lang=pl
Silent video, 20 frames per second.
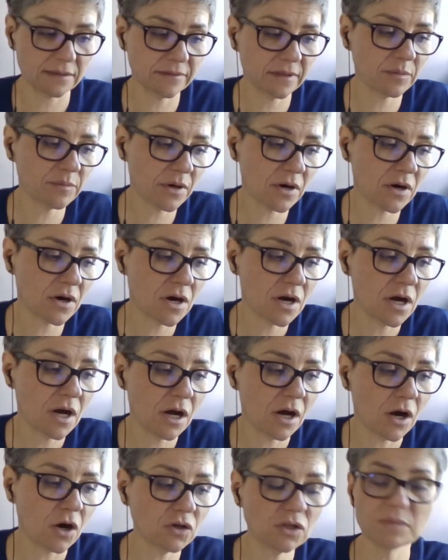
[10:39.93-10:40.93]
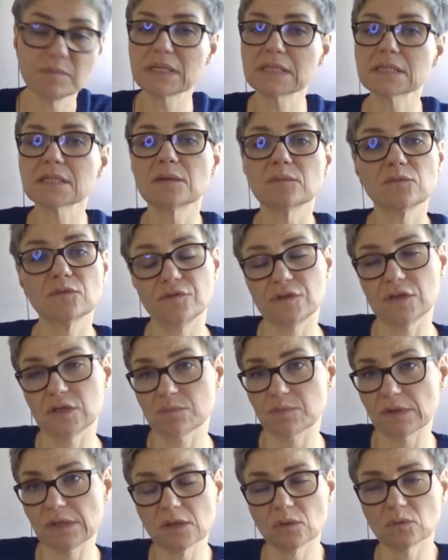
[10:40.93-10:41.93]
No bo o niebieskim
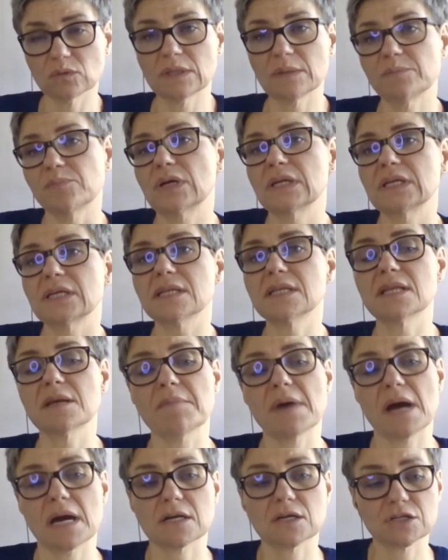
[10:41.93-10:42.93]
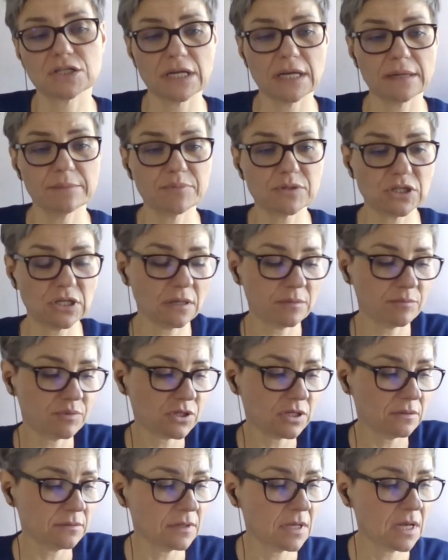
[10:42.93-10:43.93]
mówiliśmy, idą te błękitne marsze, prze,
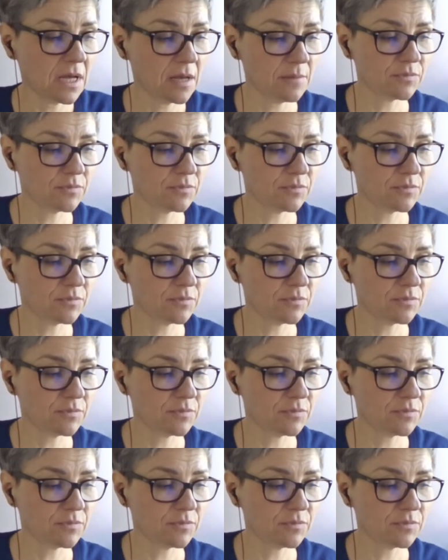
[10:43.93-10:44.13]
prze,